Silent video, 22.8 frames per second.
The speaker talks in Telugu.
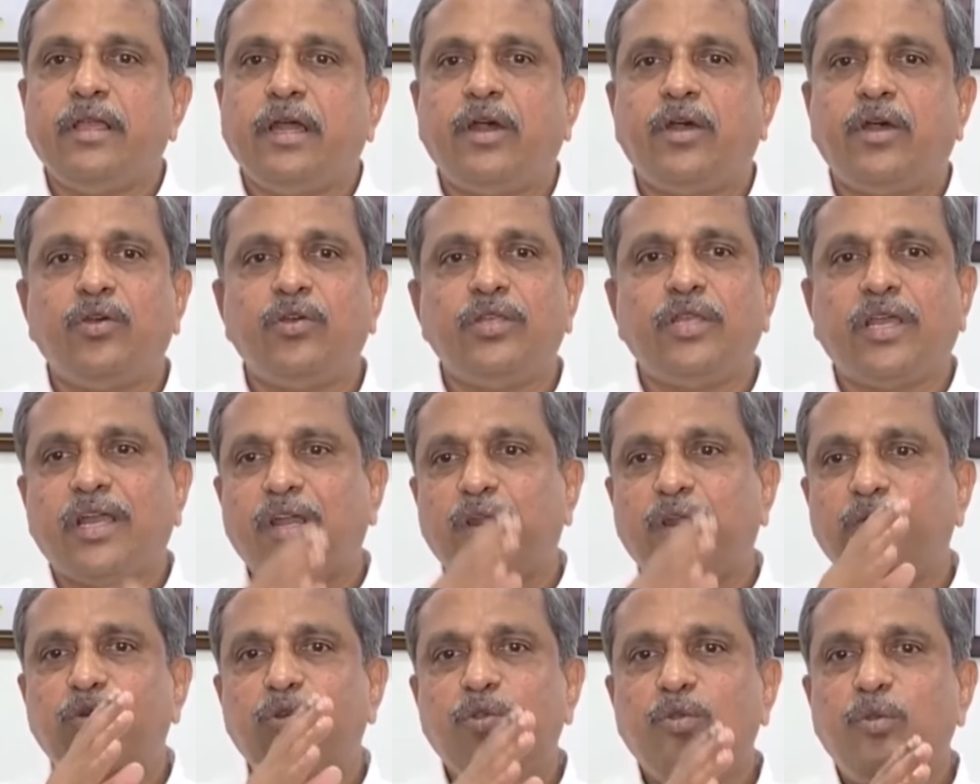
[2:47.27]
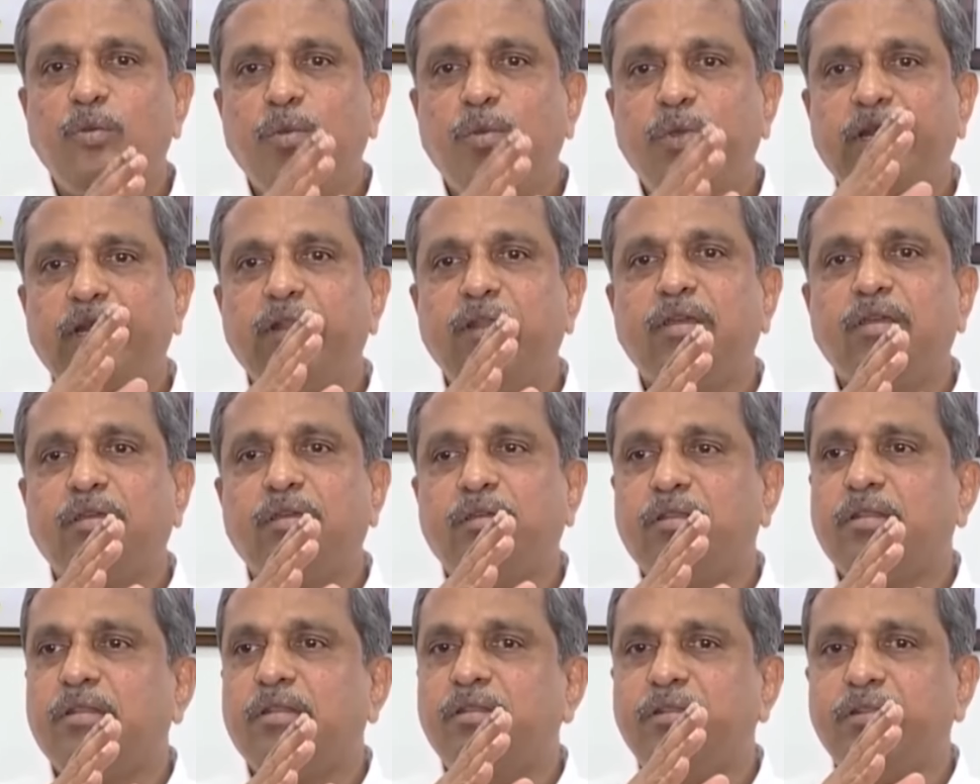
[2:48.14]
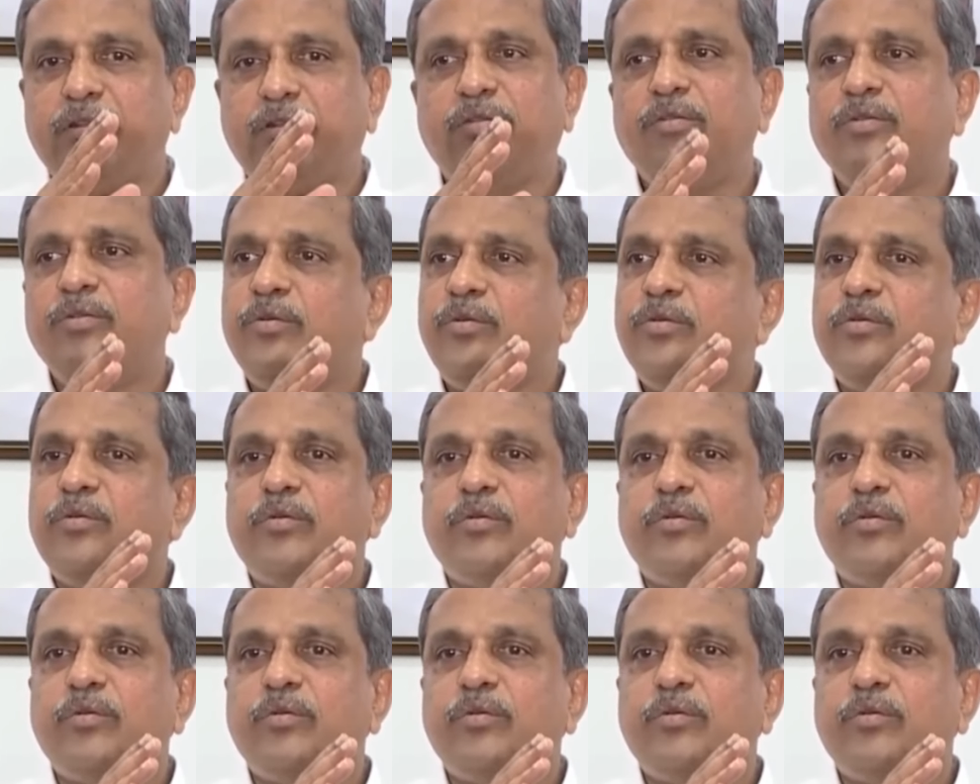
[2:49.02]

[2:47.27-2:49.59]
ఆ రోజు అక్కడ మొదలు పెట్టిన తిట్లు